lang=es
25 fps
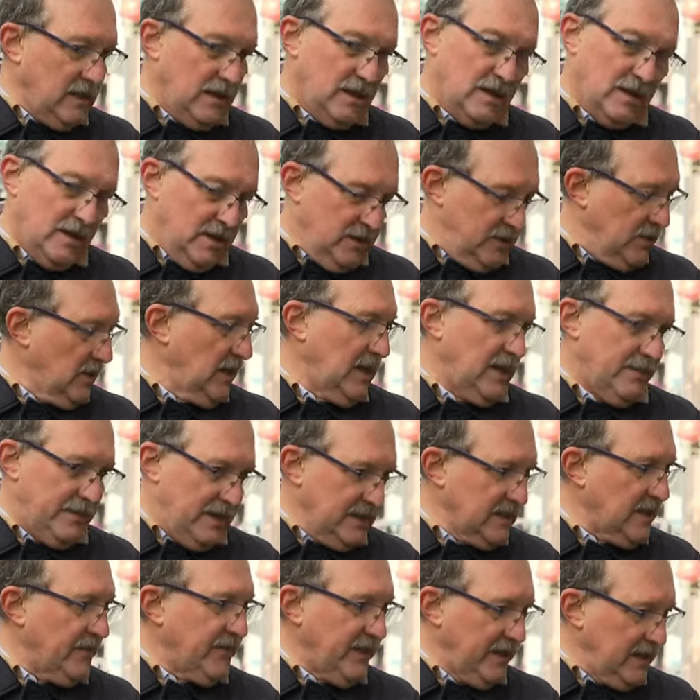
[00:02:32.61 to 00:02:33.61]
son las más
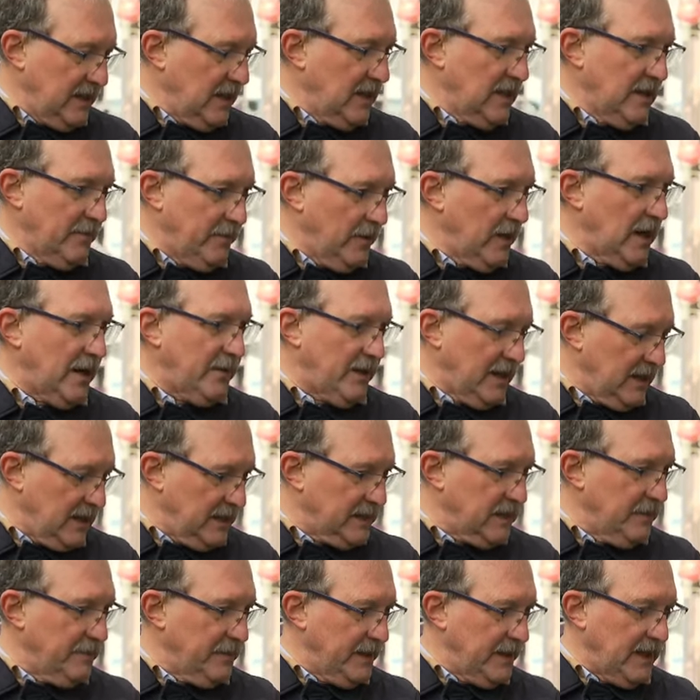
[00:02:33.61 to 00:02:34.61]
afectadas por las bajas
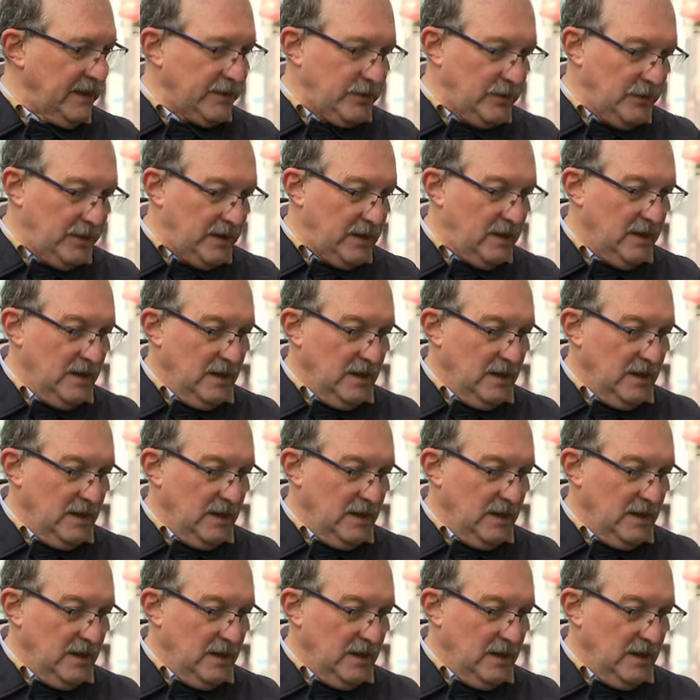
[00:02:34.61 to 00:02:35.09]
temperaturas.